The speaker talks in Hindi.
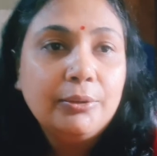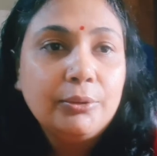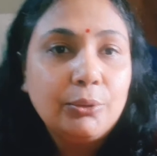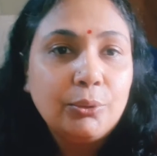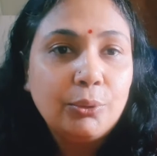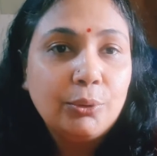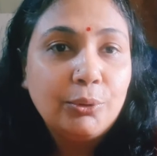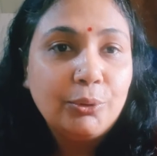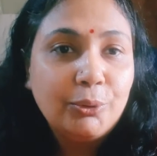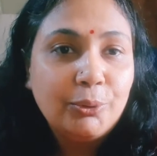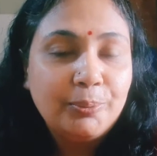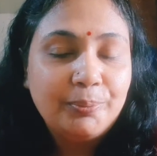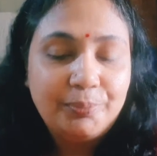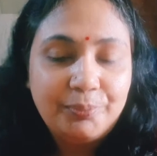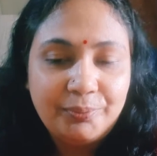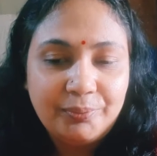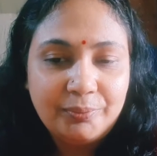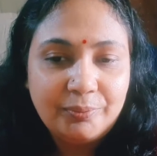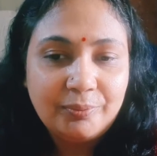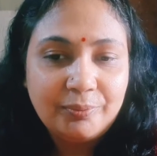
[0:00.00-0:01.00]
तो
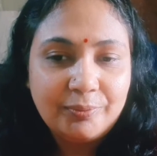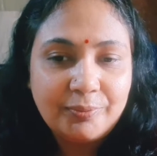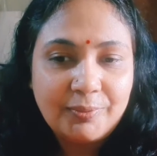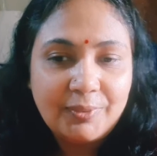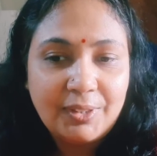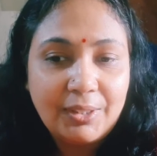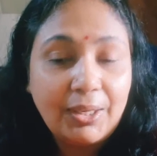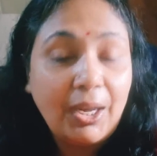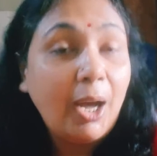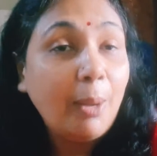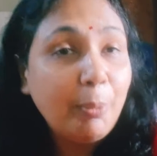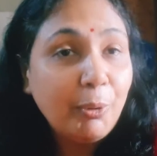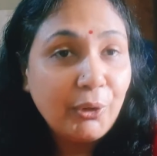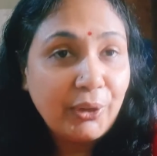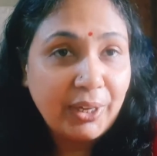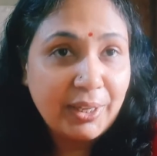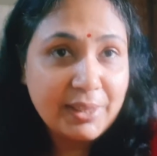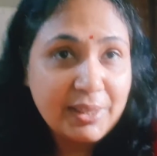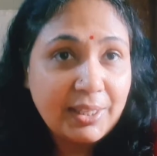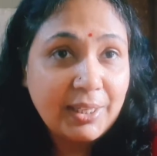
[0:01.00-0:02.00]
आप
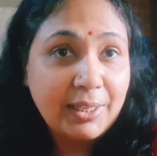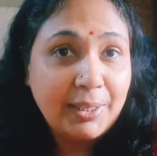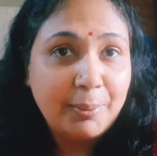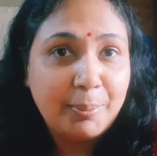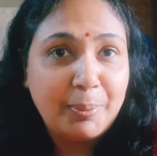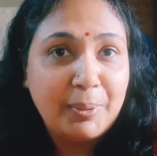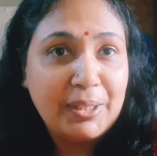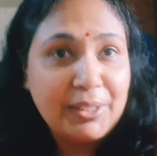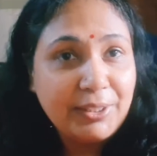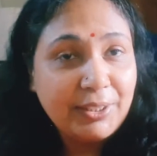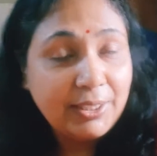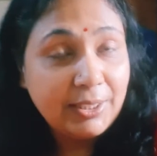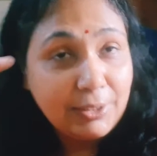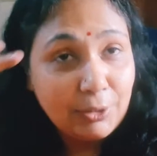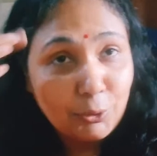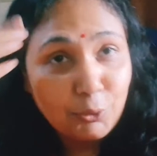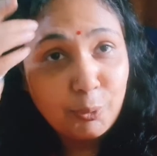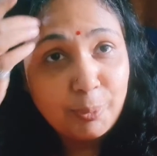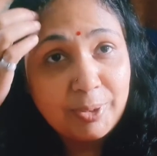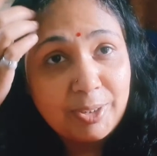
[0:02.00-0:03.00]
लोग कैसे हैं पहले ये
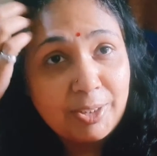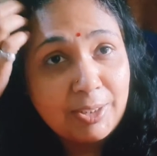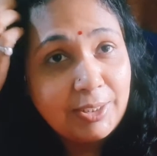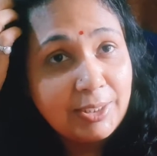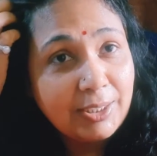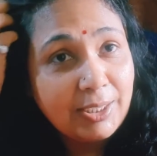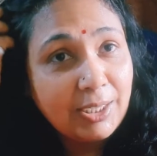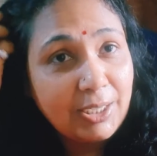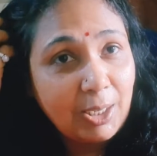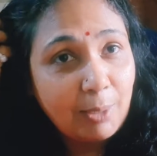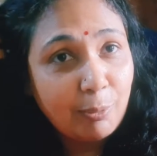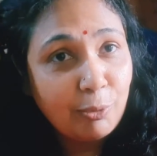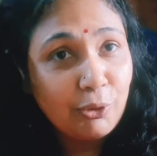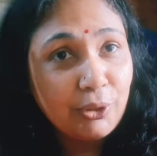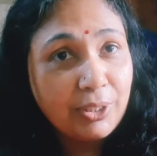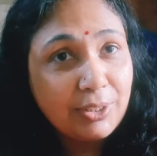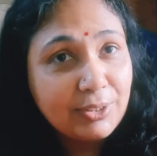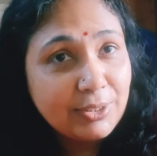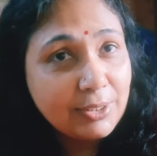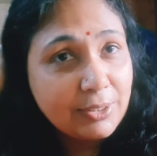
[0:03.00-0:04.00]
ज़रूर बताइएगा कि आप
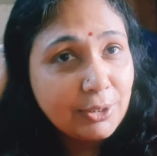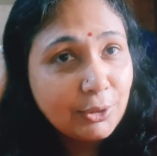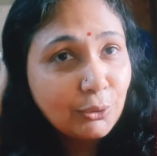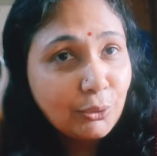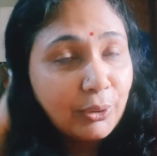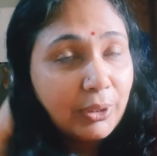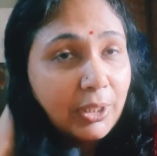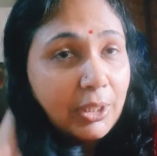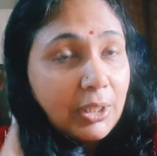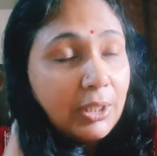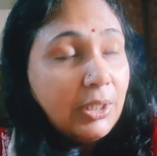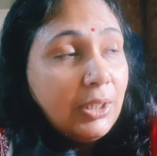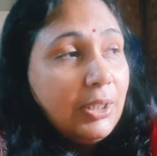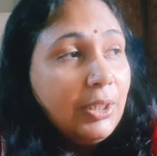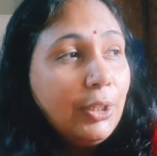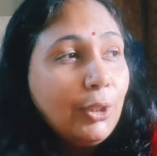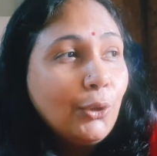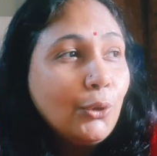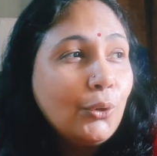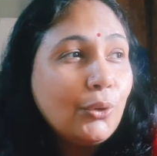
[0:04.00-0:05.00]
लोग अच्छे से तो हैं ना
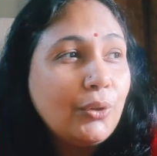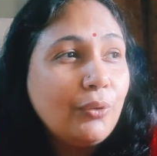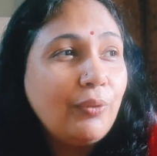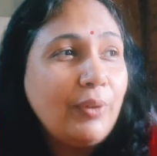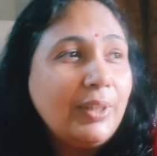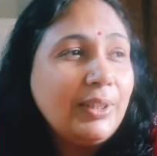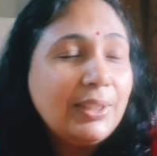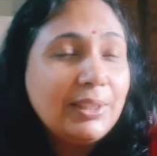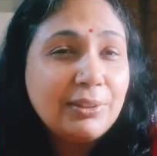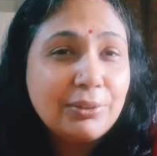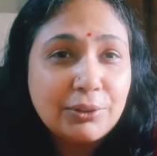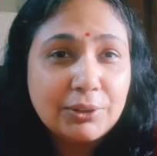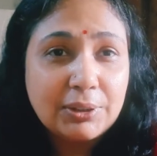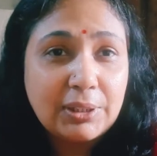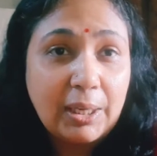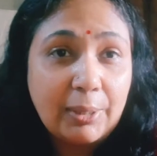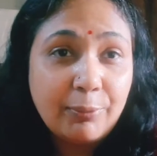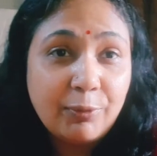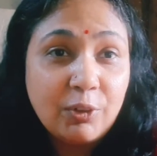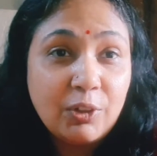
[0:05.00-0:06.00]
क्योंकि वेदर्स
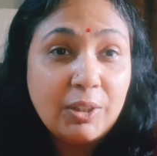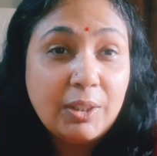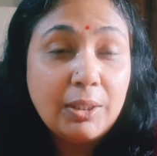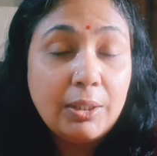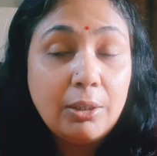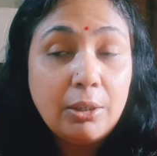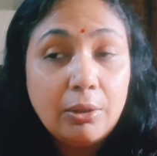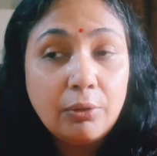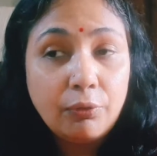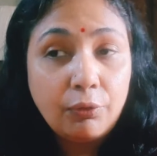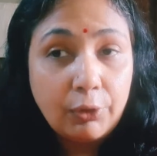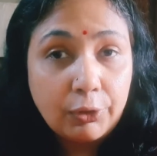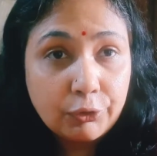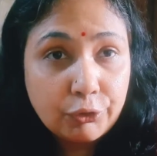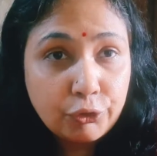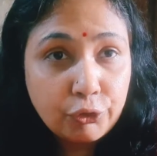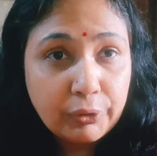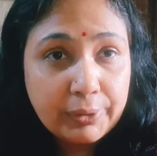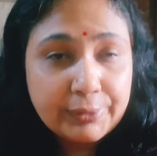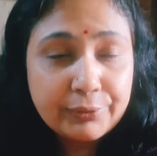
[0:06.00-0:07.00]
काफ़ी
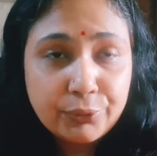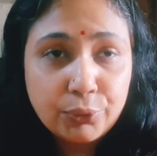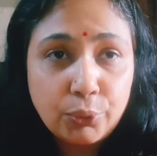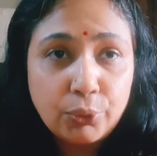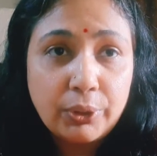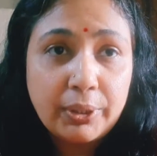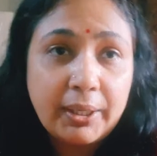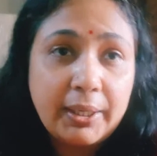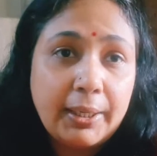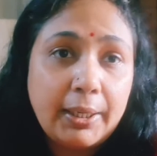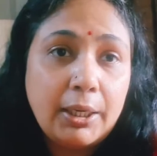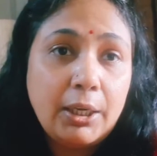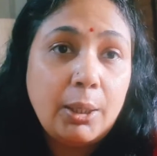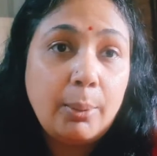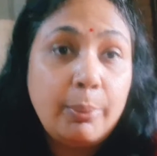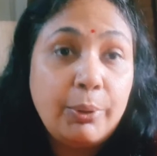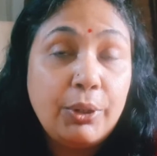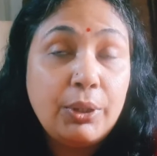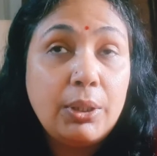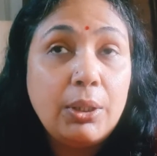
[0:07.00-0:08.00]
फ्लक्चुएट्स हो रहे हैं
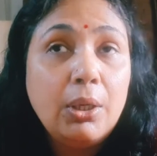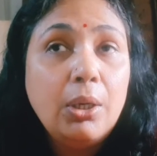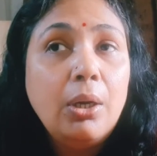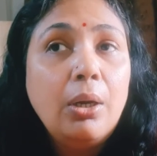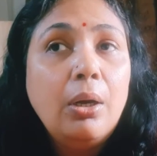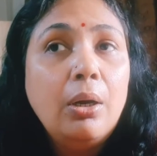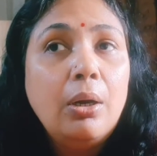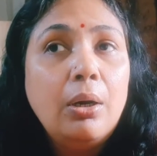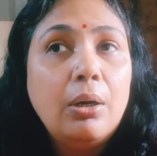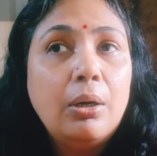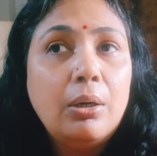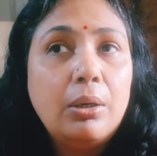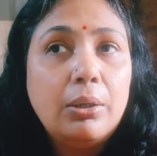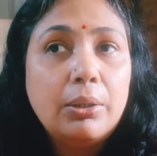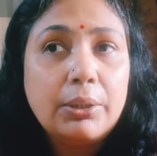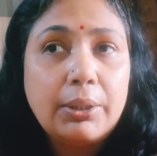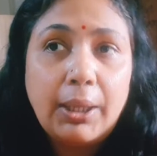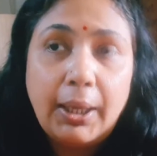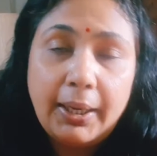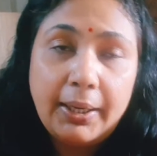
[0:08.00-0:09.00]
अभी आ,
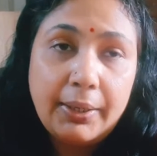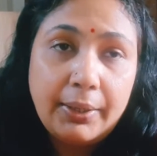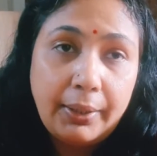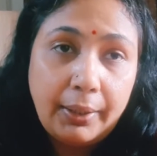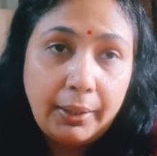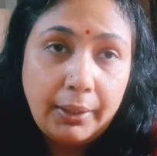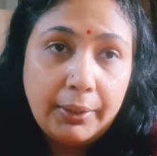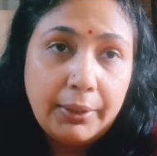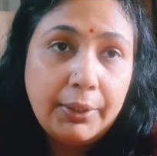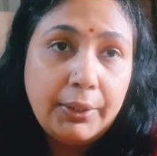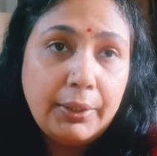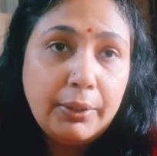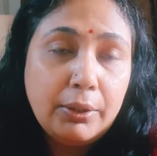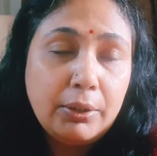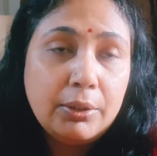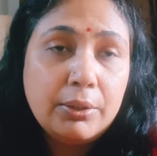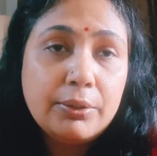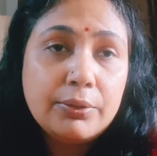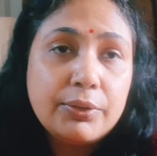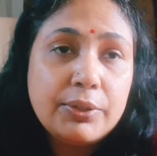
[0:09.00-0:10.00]
क्या है रेनी
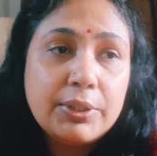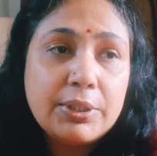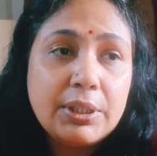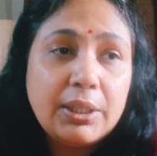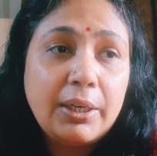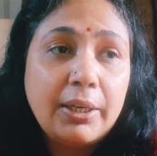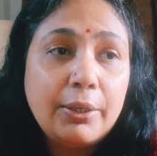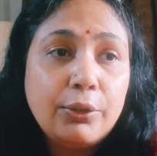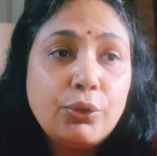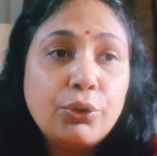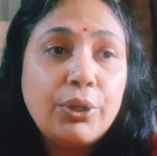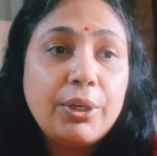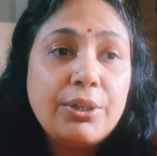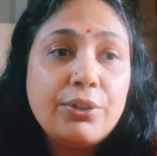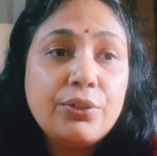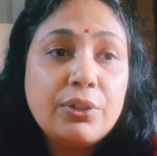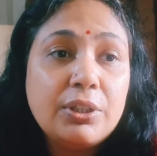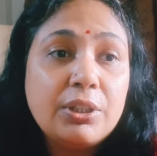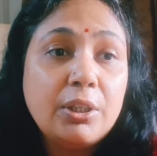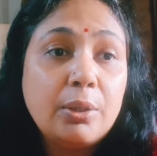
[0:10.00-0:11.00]
सीजन है तो
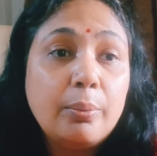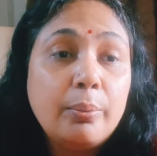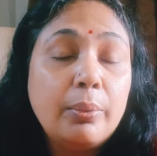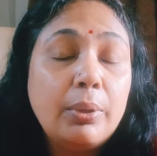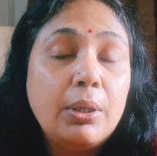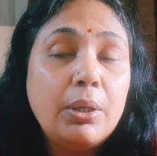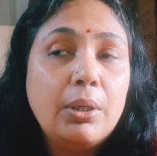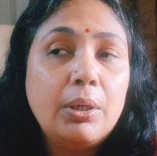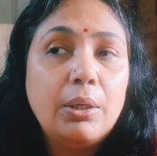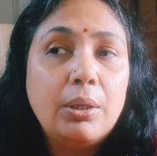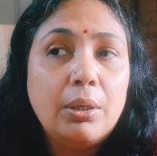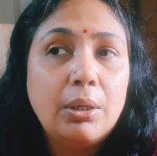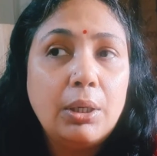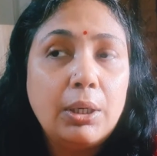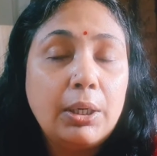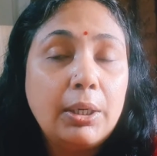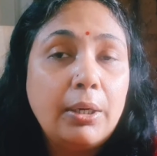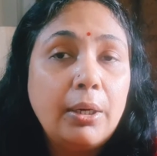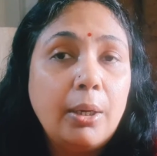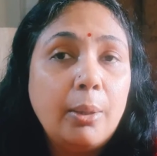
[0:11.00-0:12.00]
रेनी सीजन में
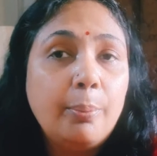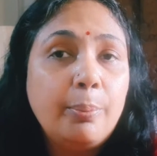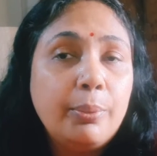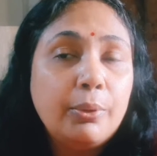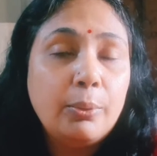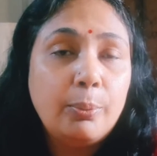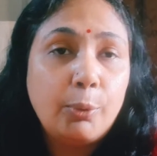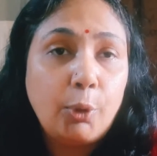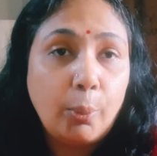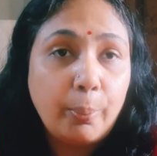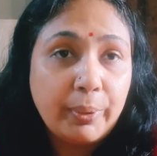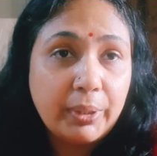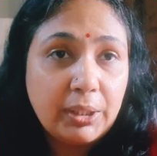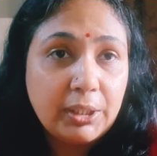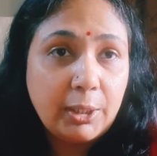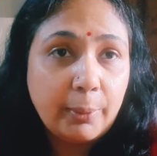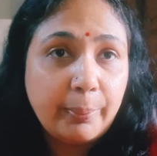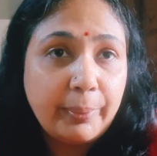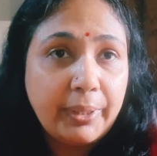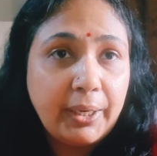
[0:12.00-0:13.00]
अगर आप
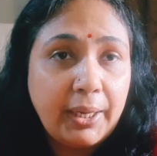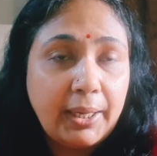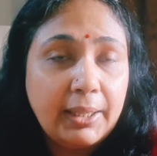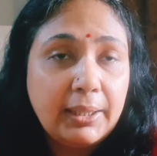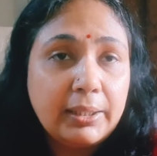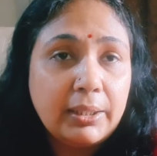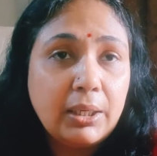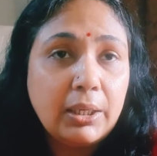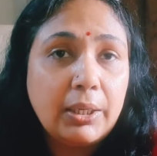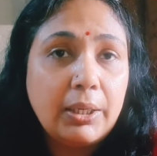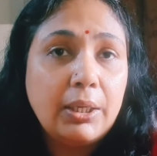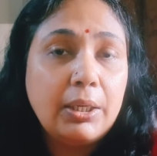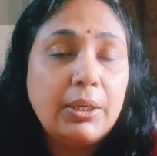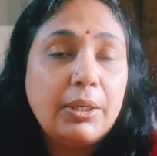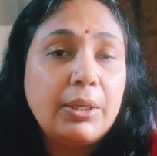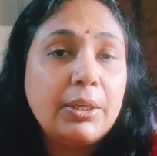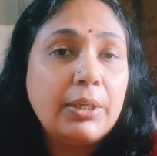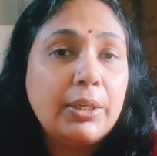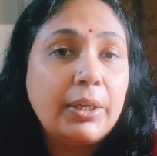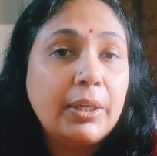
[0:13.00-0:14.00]
प्रॉपरली अपनी हेल्थ का केयर
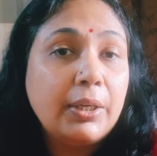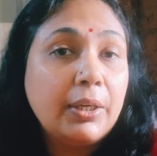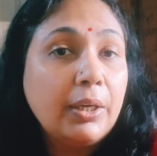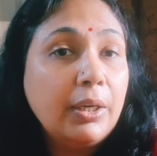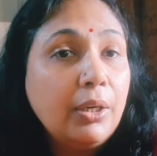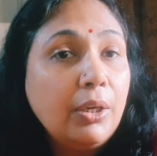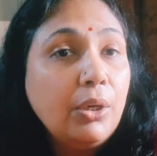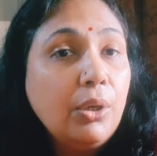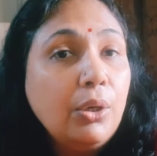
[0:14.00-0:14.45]
नहीं करेंगे